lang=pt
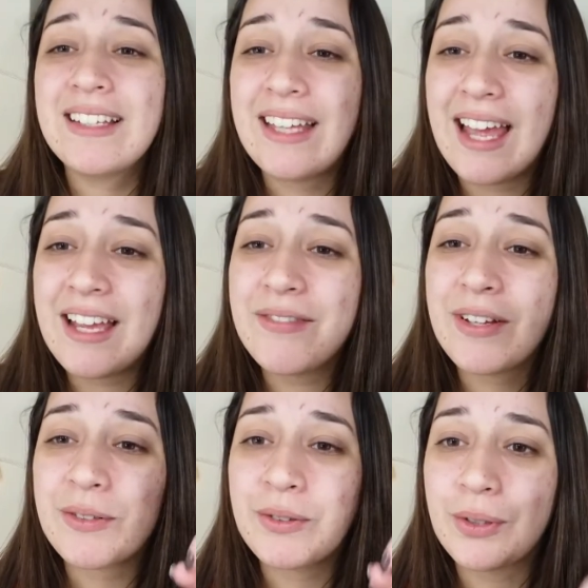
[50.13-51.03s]
quem
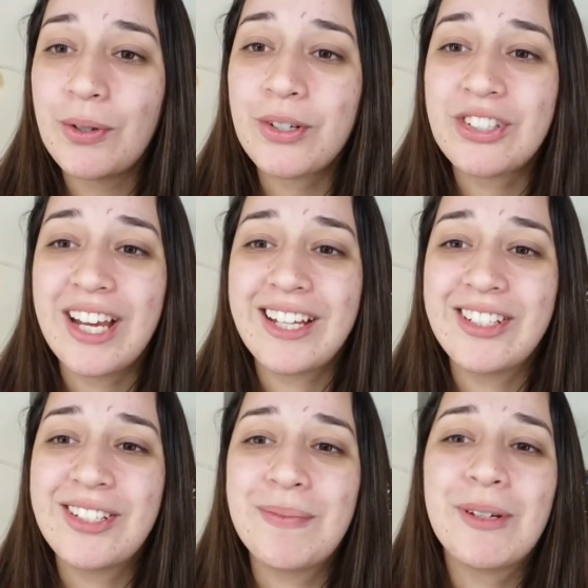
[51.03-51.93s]
inventou,
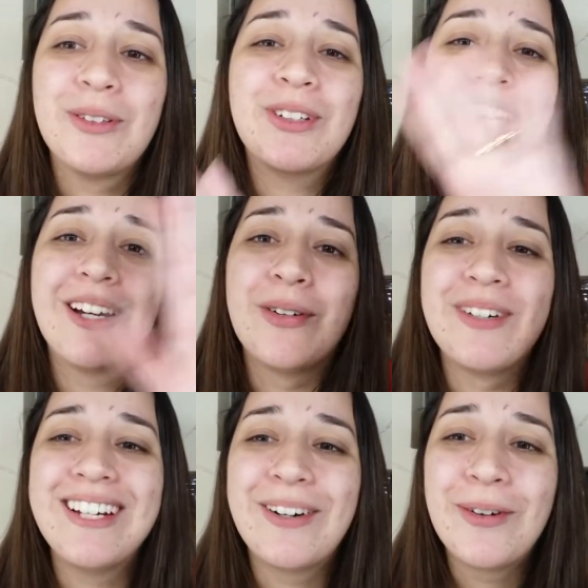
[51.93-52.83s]
gente, pelo que
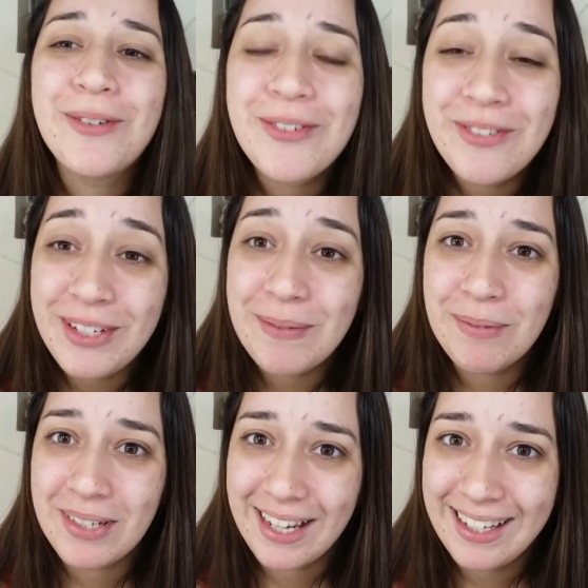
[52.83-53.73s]
eu ouvi
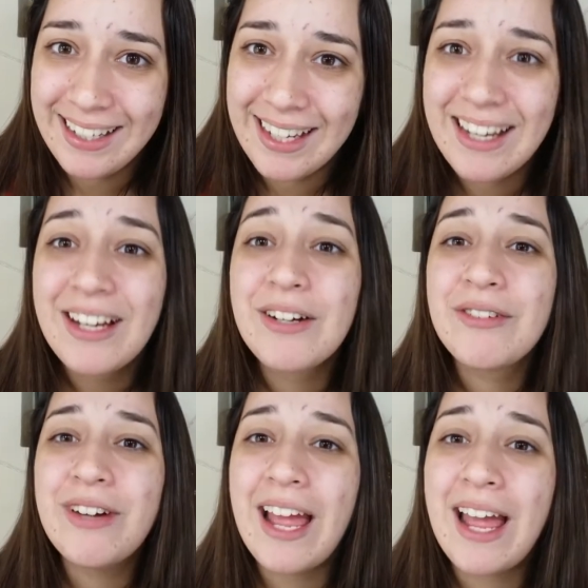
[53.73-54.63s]
por aí,
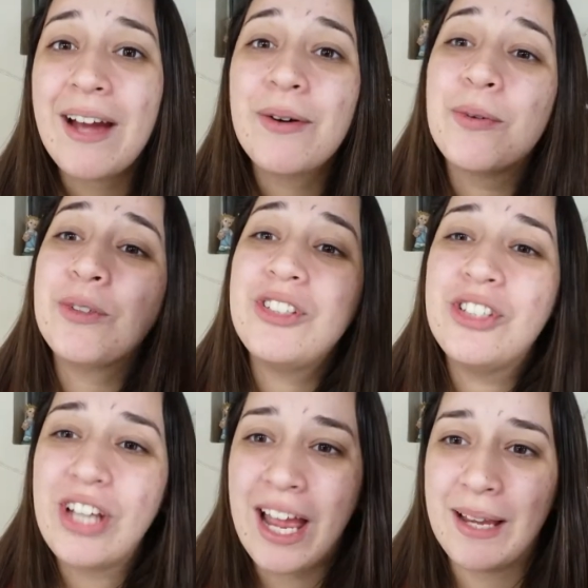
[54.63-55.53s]
é o
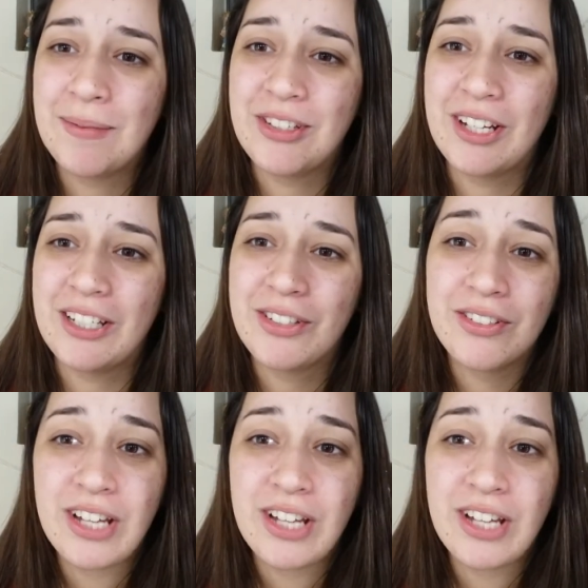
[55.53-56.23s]
James, gente. O